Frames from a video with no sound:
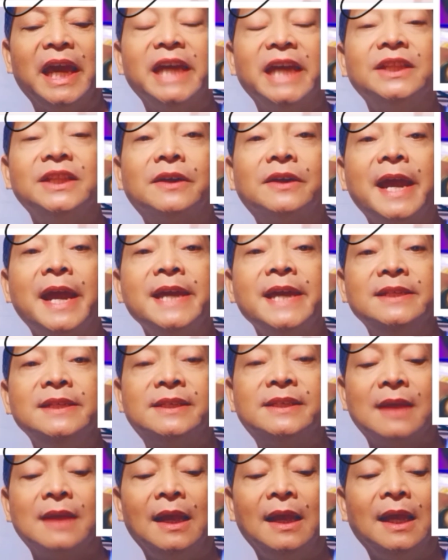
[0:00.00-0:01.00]
and
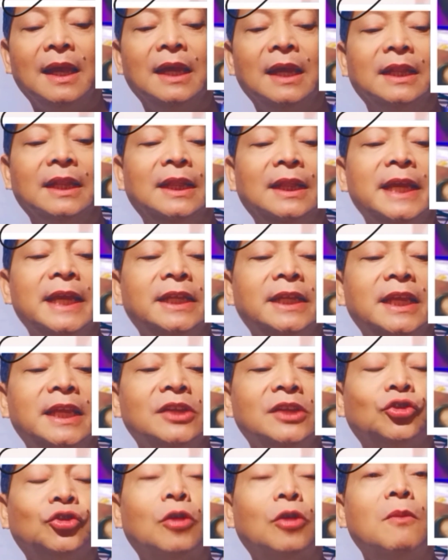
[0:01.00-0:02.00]
rage
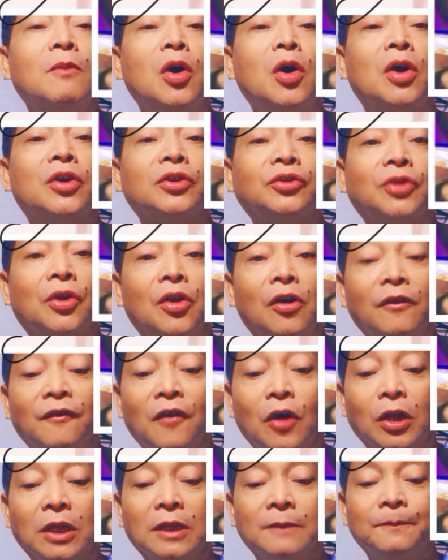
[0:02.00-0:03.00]
leading to more
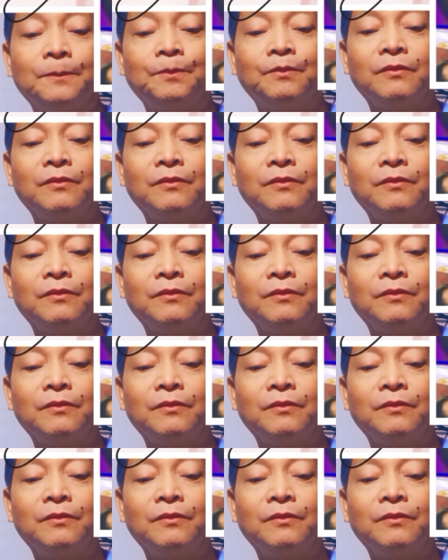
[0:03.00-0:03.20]
trouble.